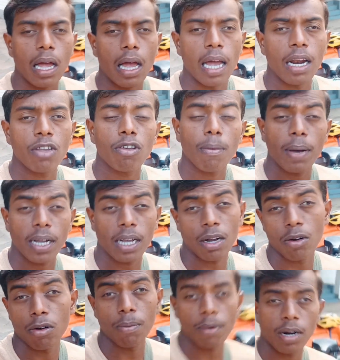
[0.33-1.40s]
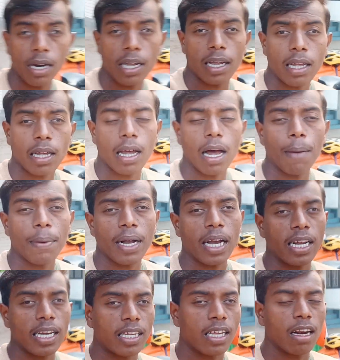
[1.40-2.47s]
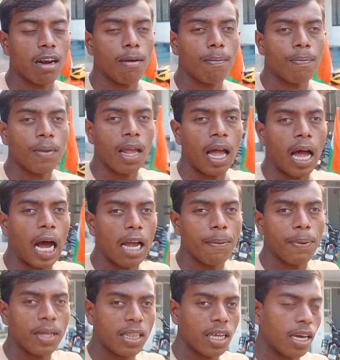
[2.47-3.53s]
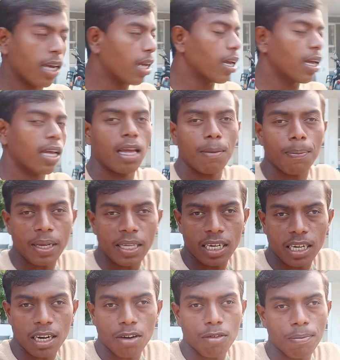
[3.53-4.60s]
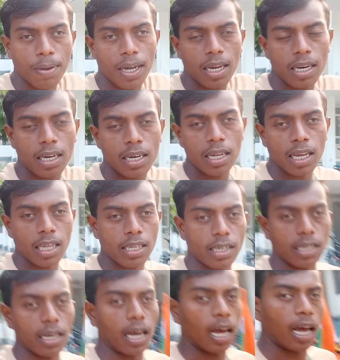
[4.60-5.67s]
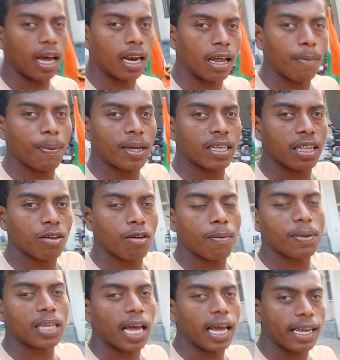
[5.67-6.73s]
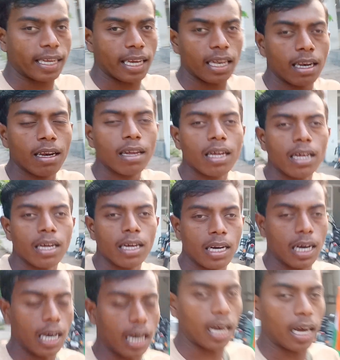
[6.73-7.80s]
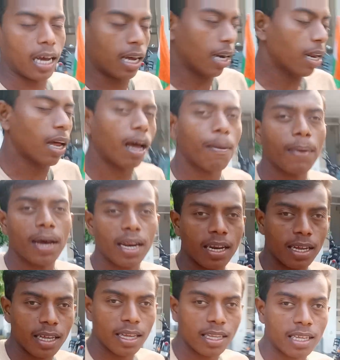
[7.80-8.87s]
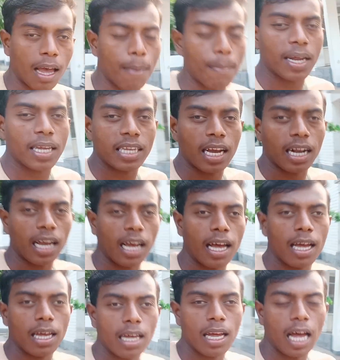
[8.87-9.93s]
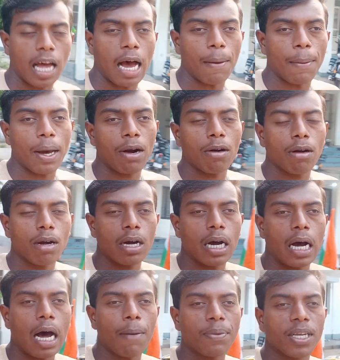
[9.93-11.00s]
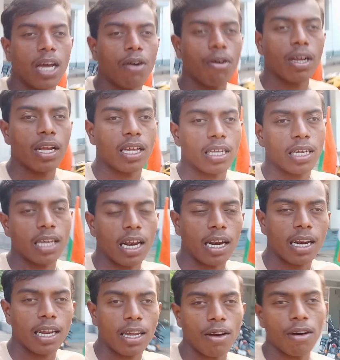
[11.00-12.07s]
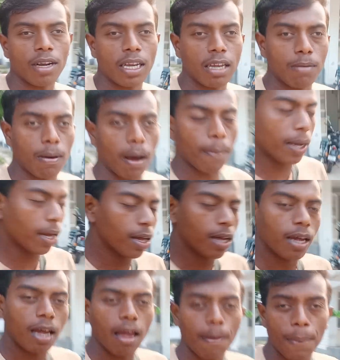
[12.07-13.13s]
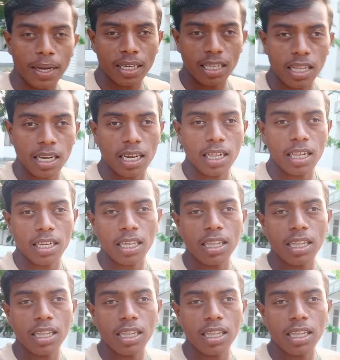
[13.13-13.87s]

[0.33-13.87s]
হ্যালো সবাইকে গুড মর্নিং আমি কালকে ছিলাম আইবিতে এই পাশে একটা রুমে ঠিক আছে আর এই পাশে দেখুন আমার সাইকেল আর আমার সামনের চাকা আবারও পাংচার হয়ে গেছে জানেনি হয় কীভাবে এই পাশে দেখে দিচ্ছি